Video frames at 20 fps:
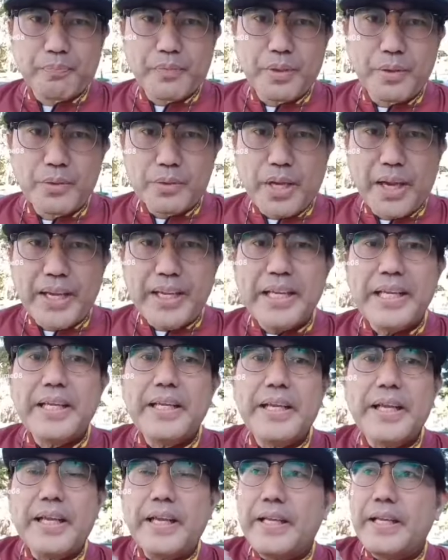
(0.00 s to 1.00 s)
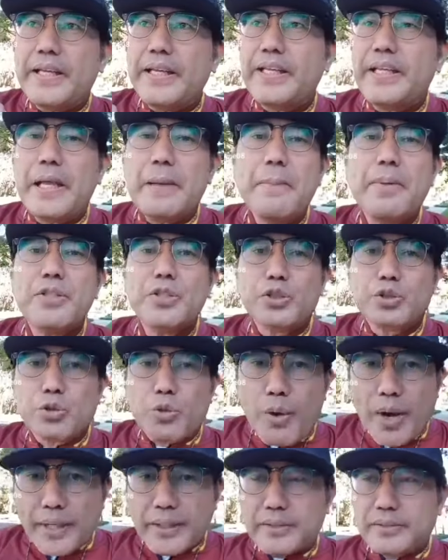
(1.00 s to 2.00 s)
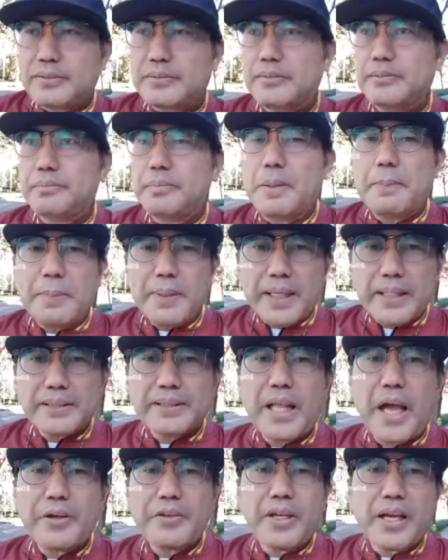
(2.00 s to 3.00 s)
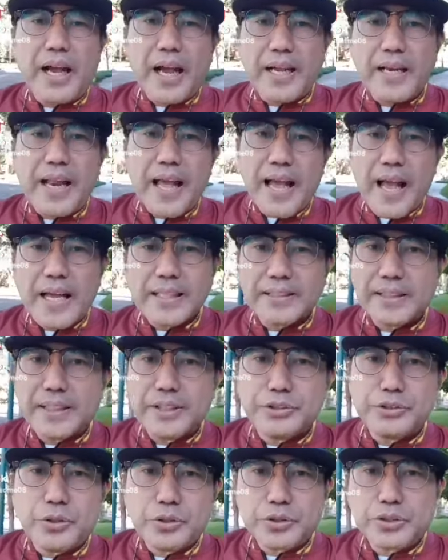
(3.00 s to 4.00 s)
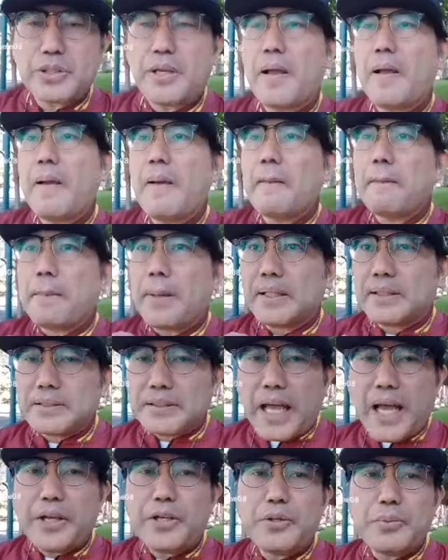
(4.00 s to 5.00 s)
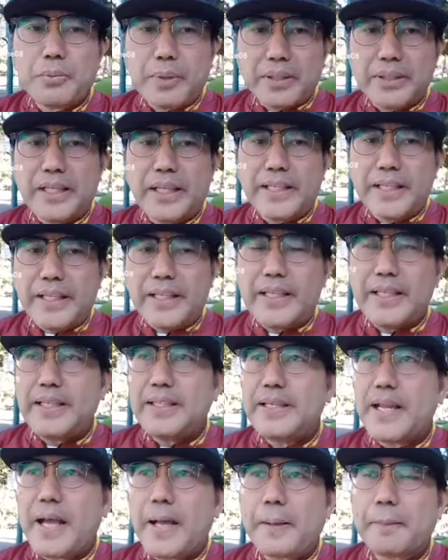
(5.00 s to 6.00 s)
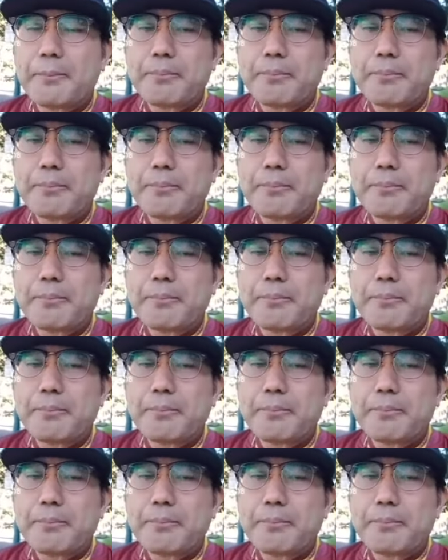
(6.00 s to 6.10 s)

Okay? He, He give us strength. Bibigyan tayo ng kalakasan ng Diyos pag tayo man nangihina.